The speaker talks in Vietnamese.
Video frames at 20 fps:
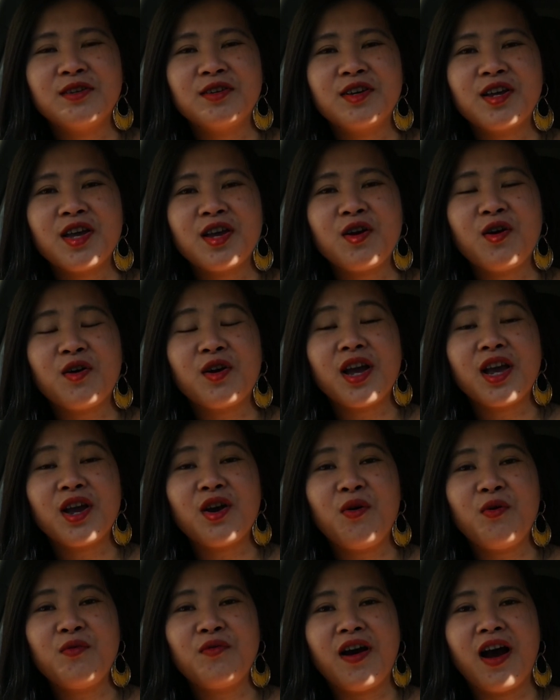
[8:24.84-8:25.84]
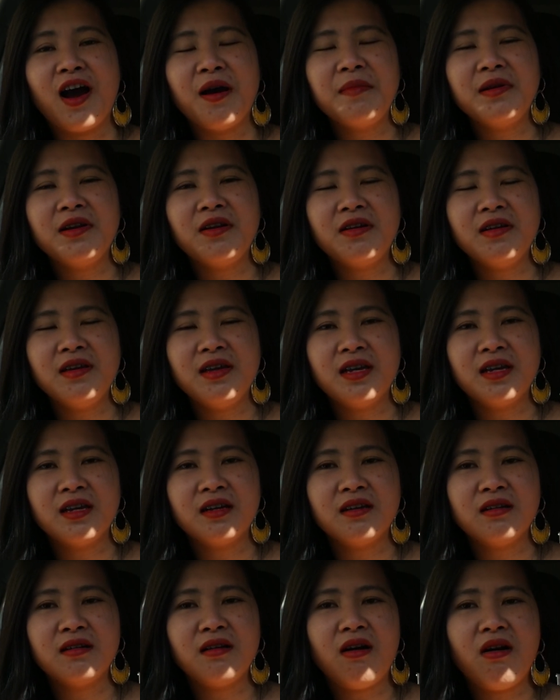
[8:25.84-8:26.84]
cái cô cái cô vợ mới nói
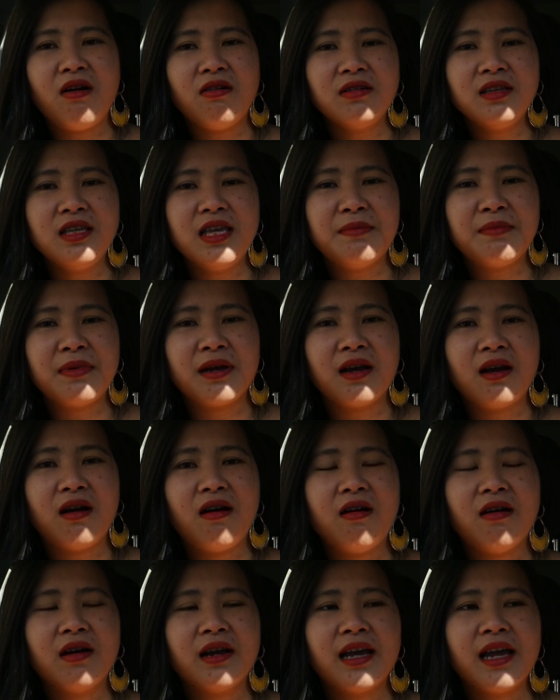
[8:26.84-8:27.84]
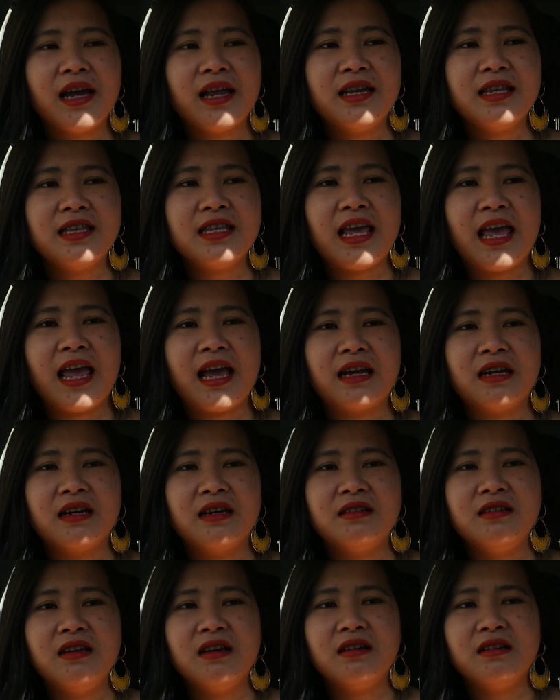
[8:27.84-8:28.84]
ngon gì mà ngon, cái anh
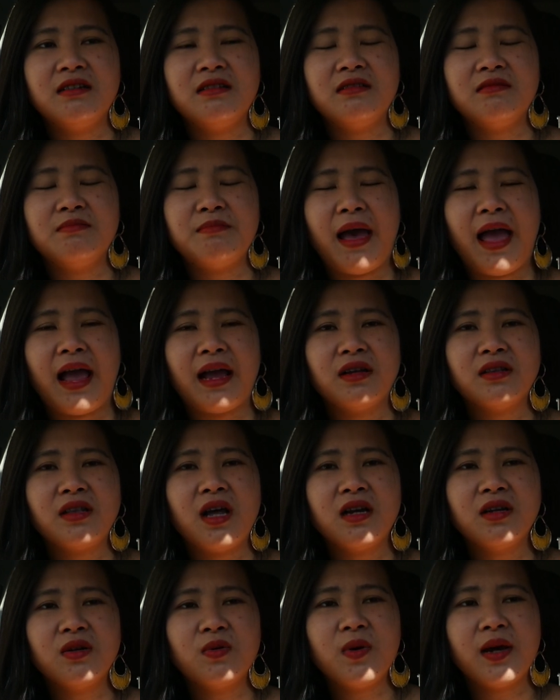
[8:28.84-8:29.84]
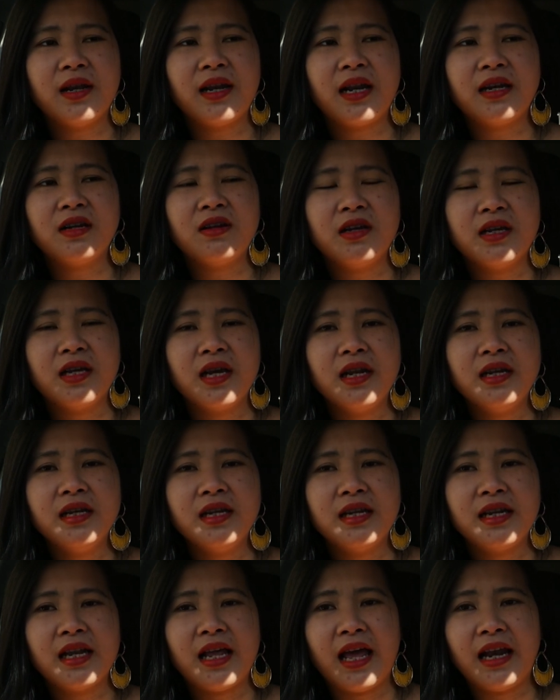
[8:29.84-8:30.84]
chàng dân bạn thân của anh anh người Kinh
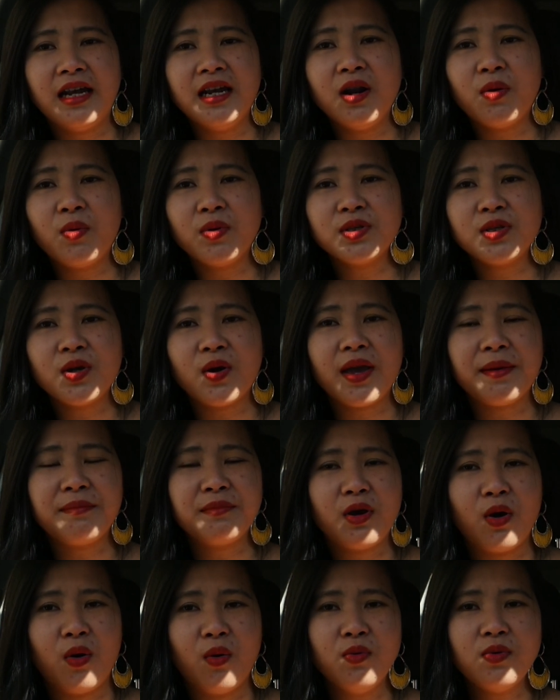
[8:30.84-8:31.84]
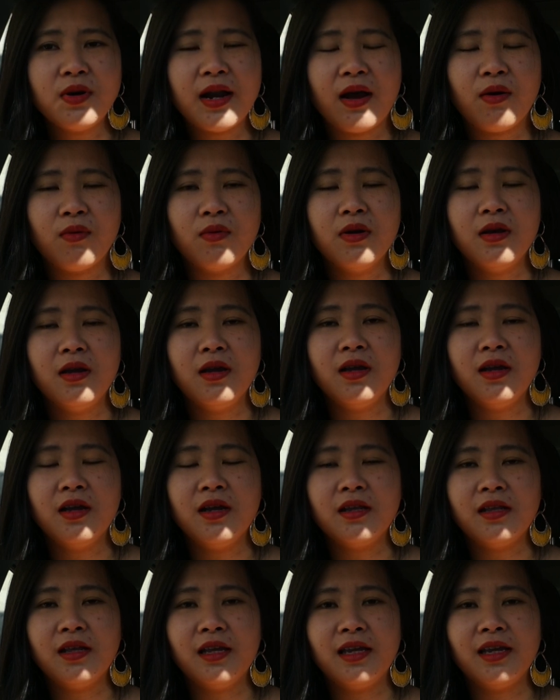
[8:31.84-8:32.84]
này nè, ảnh đâu có cho em ngủ đâu.
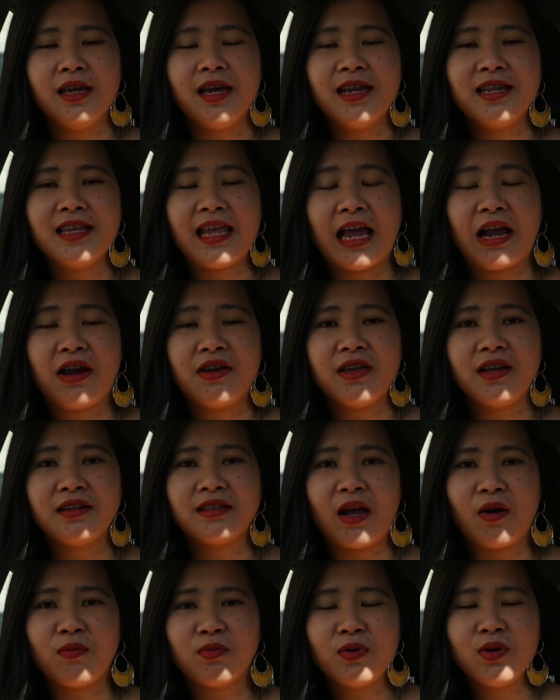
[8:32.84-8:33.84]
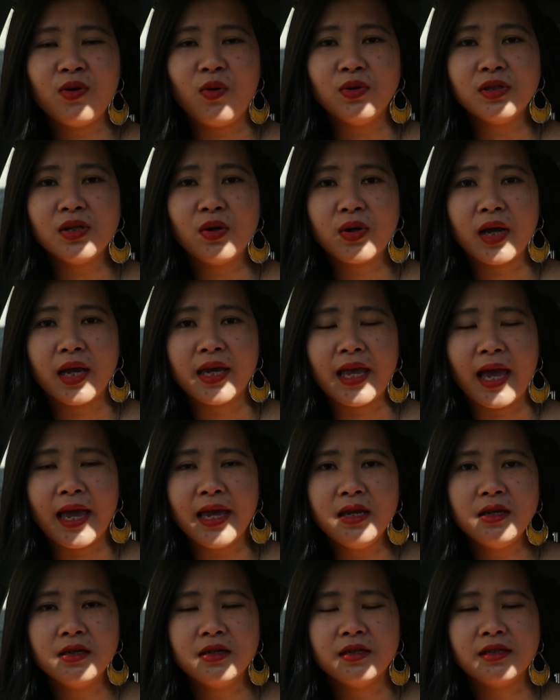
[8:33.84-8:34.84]
Thì cái anh chàng người dân tộc nói ủa sao kỳ
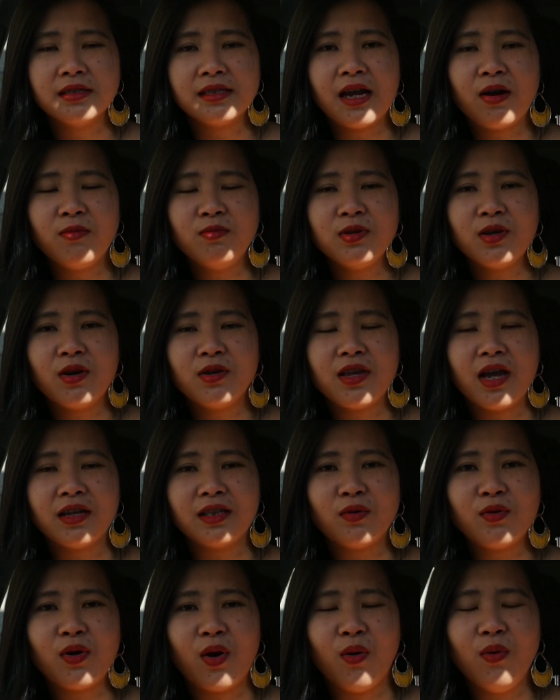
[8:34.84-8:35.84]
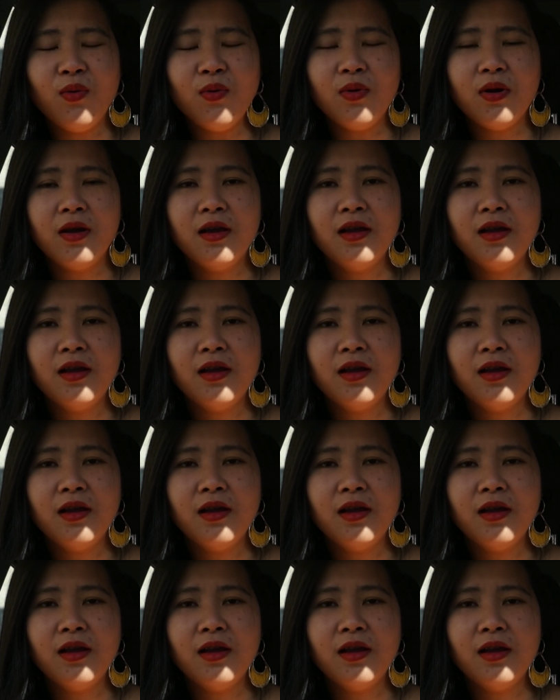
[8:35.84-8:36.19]
vậy, sao không cho vợ tao ngủ.